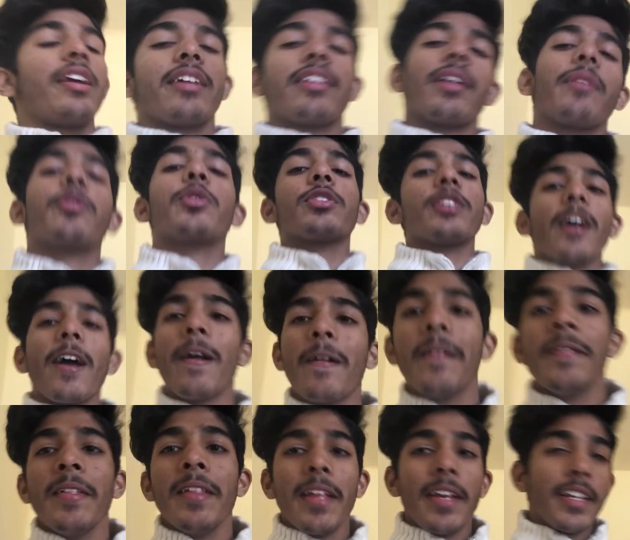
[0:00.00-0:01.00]
ये सब कुछ है
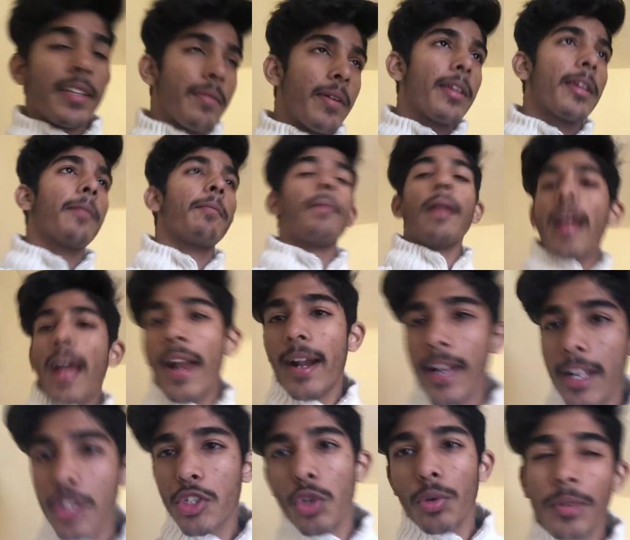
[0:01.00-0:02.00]
इसमें सब प्लान
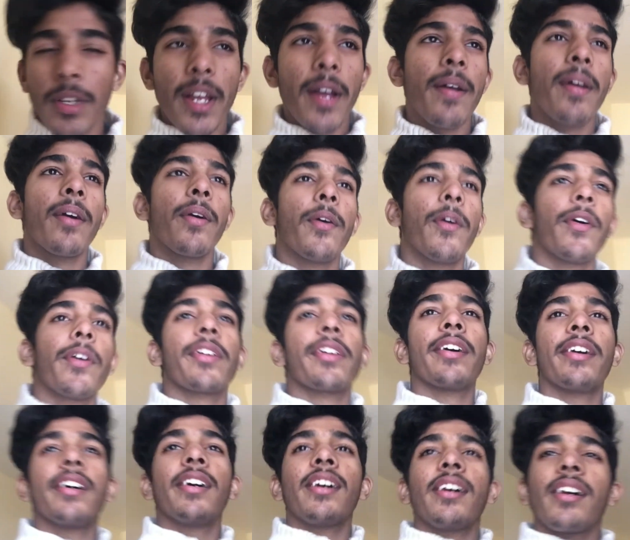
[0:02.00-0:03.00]
है जो भी है और
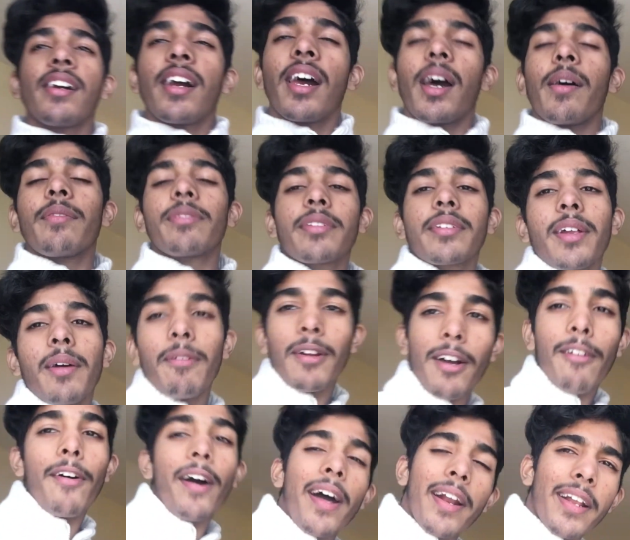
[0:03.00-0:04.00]
अब सब
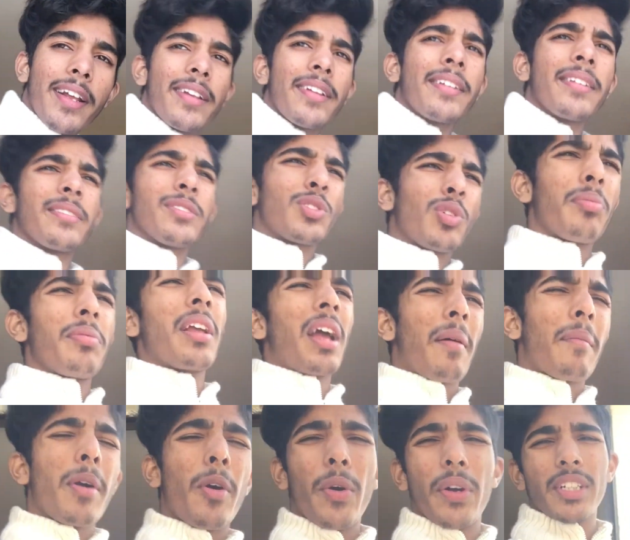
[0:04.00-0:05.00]
लगवा रहे हैं जो भी यहाँ
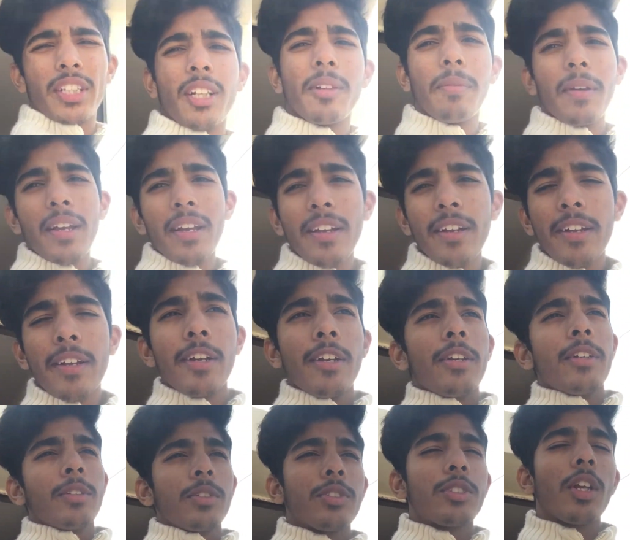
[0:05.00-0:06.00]
पे होगा छत पे
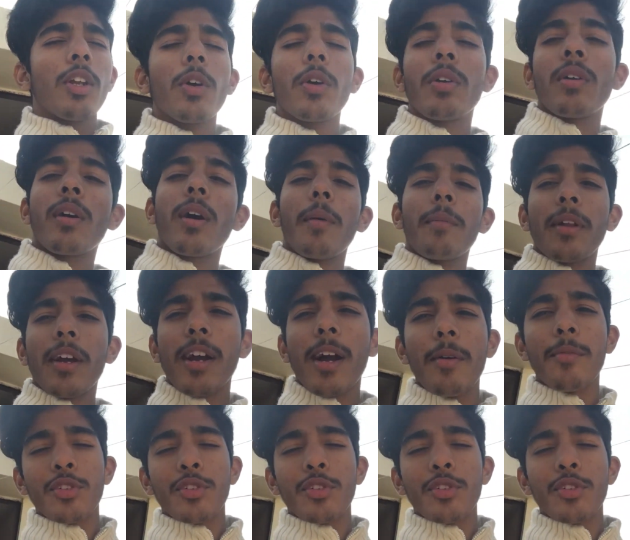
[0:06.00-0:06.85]
तो चलो अपना काम